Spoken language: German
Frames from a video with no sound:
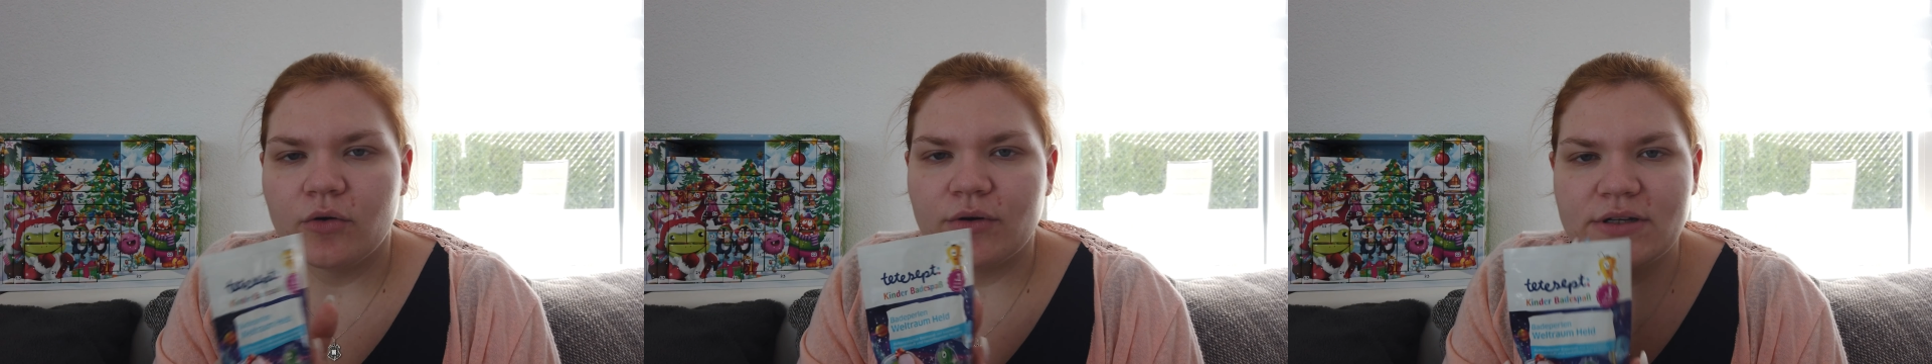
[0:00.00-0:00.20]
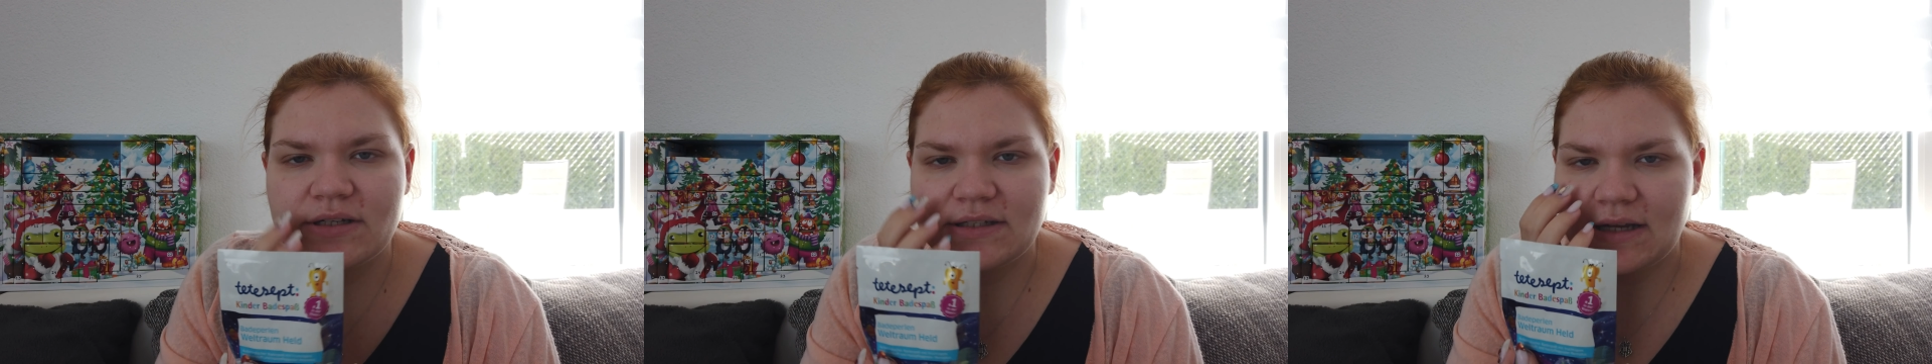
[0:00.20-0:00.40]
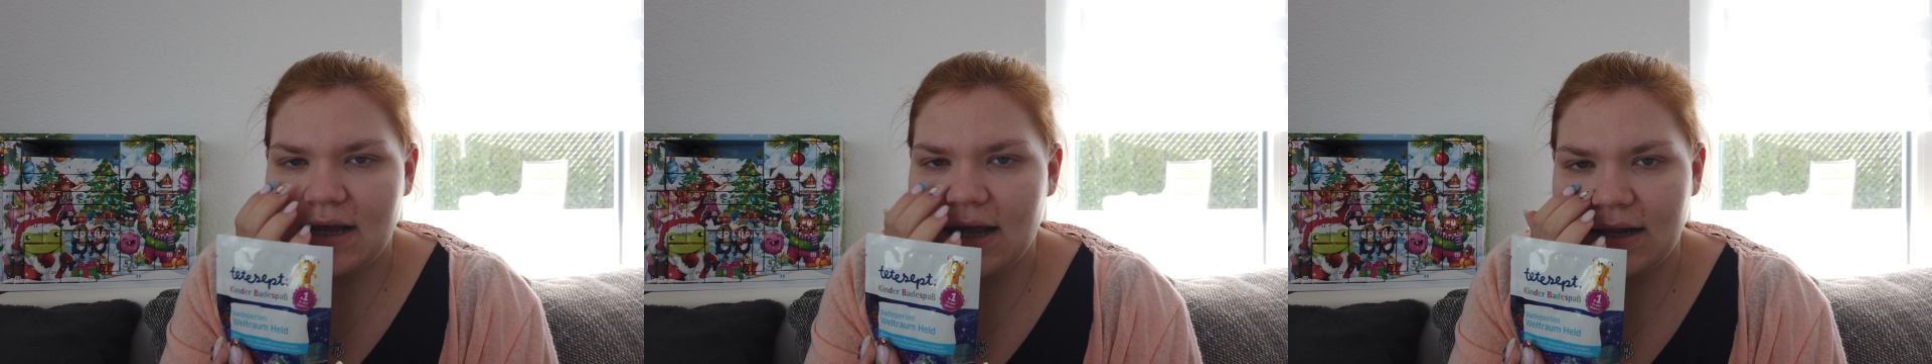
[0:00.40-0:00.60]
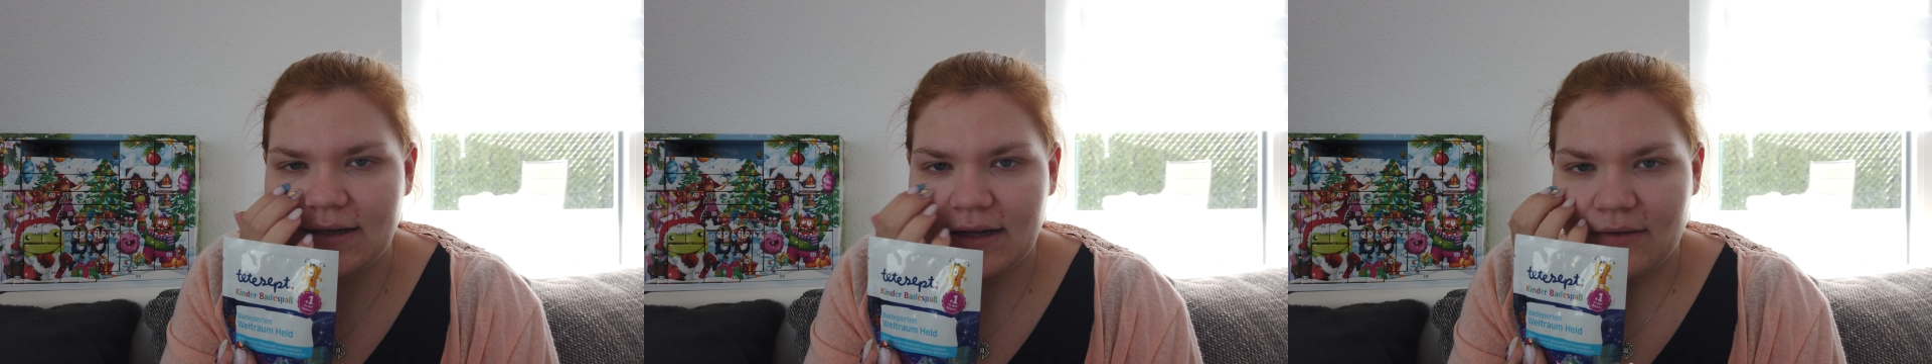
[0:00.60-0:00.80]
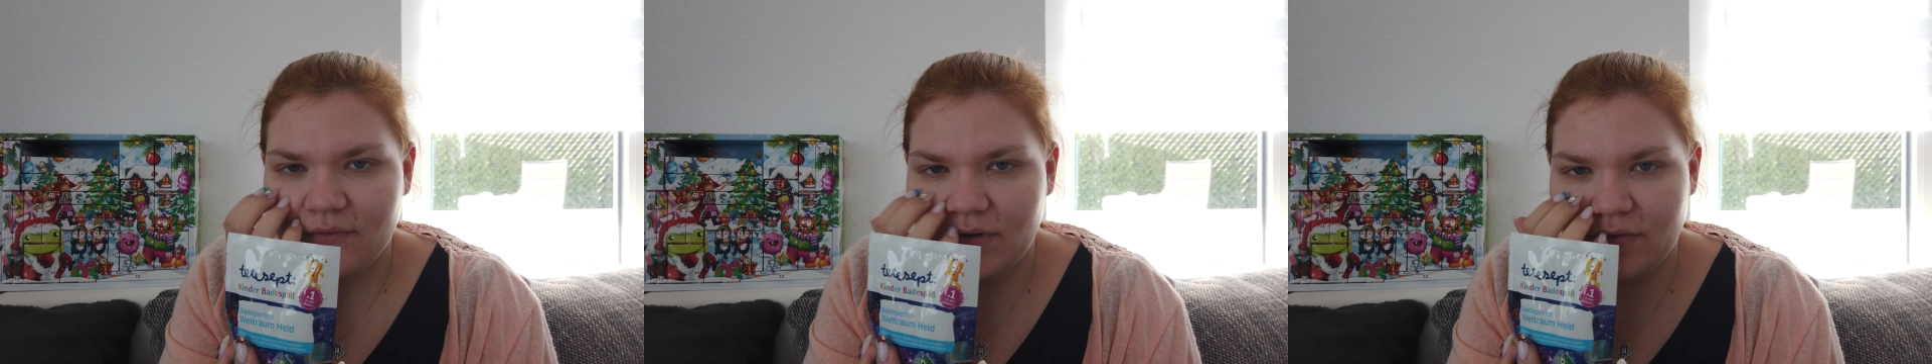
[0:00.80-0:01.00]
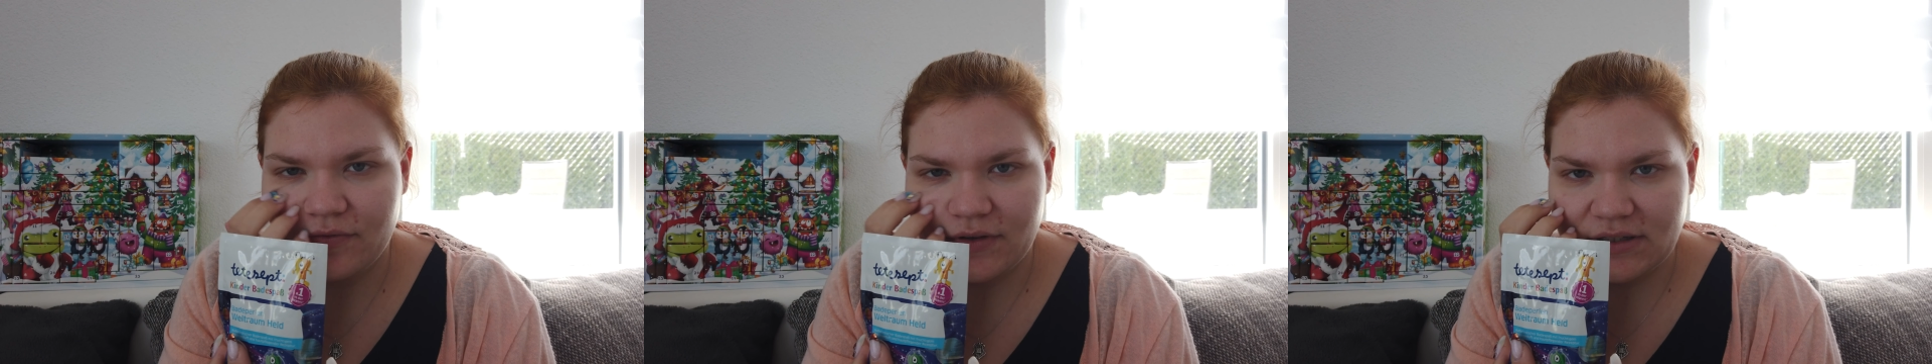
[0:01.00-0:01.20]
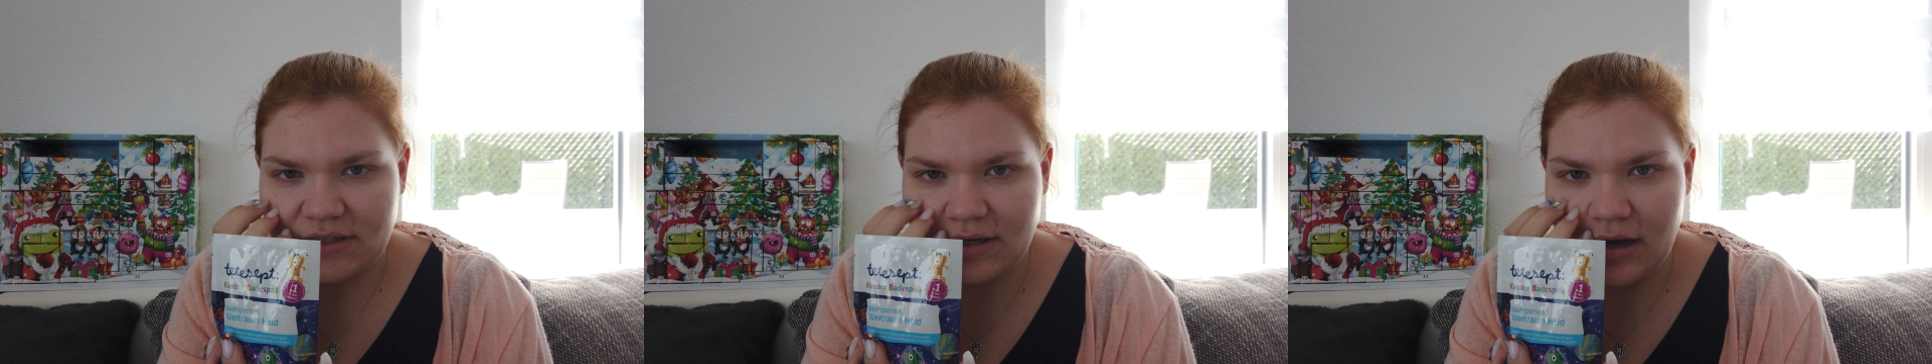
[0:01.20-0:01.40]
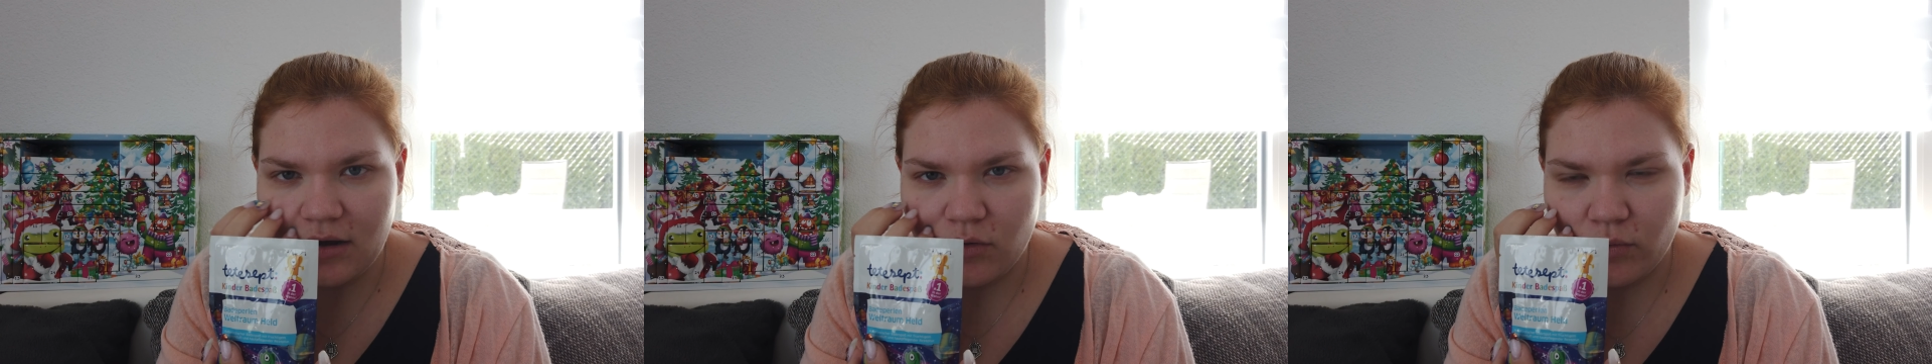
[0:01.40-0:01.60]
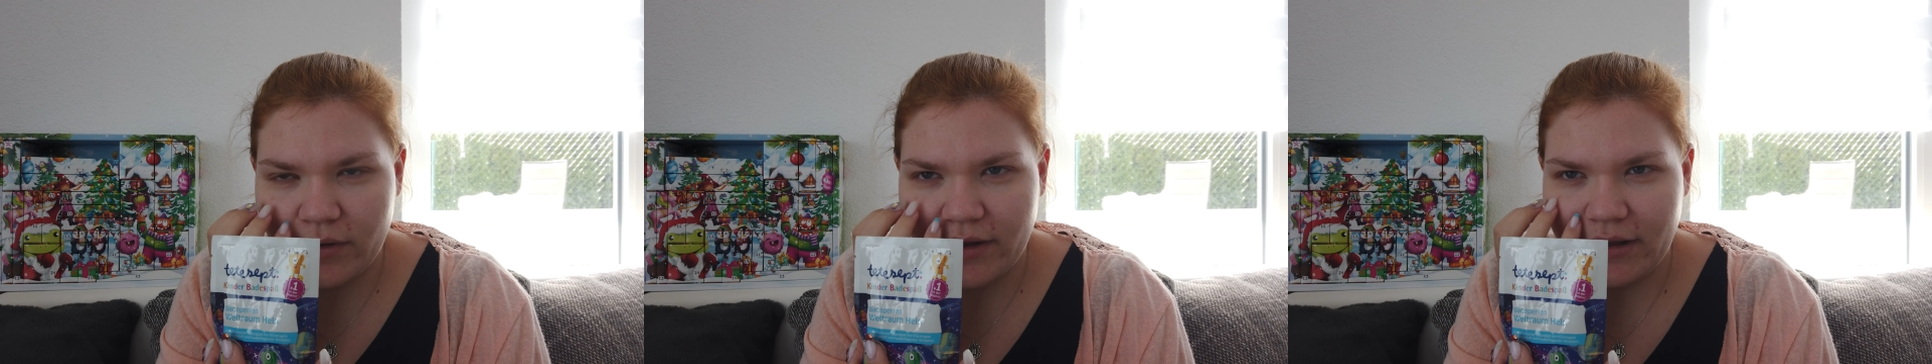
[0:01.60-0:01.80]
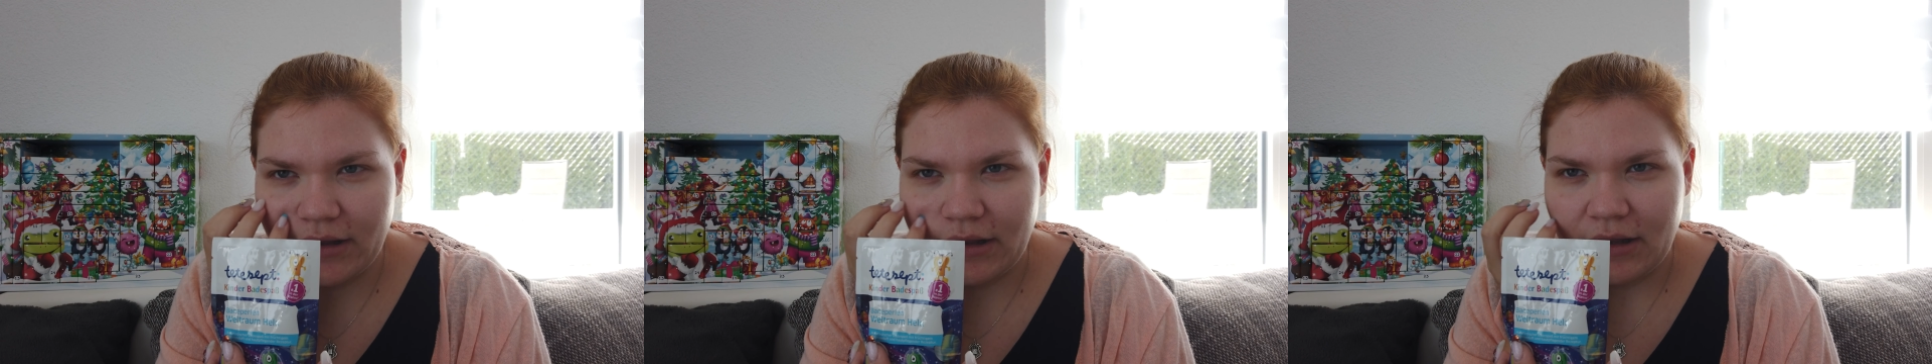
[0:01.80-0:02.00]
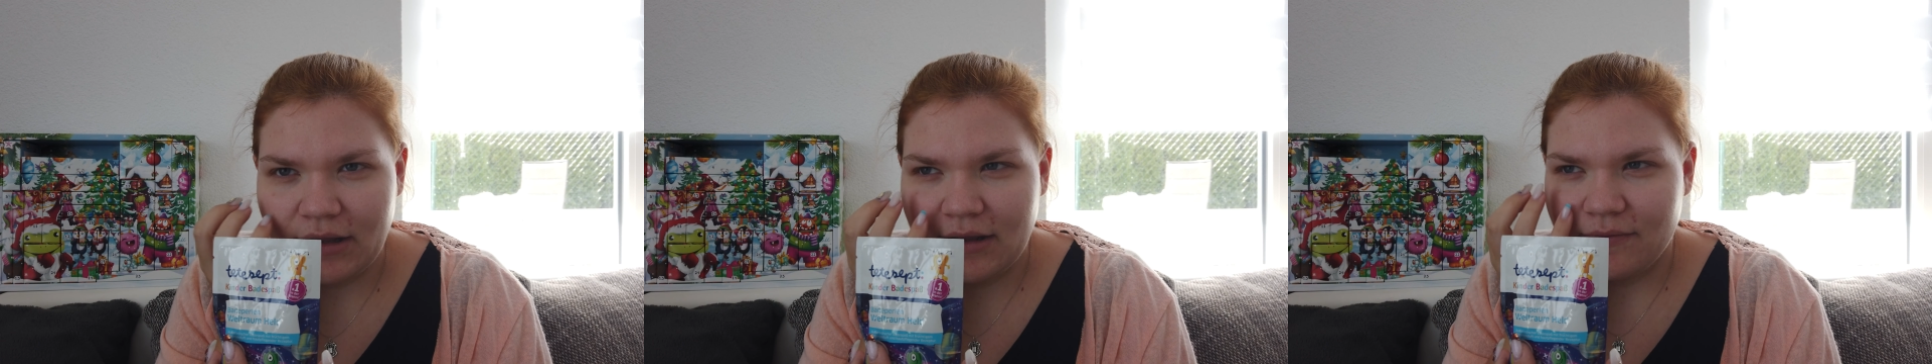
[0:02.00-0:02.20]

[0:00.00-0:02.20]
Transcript: Und ich der halt einfach vertraue